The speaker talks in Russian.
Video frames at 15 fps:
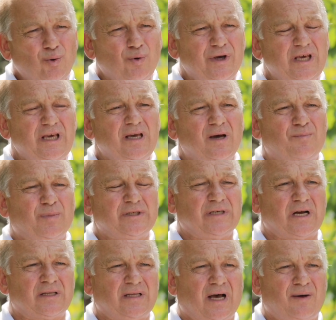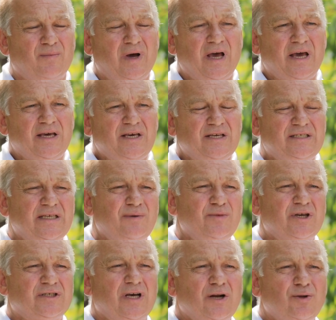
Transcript: Ну и по сортам. Из зимних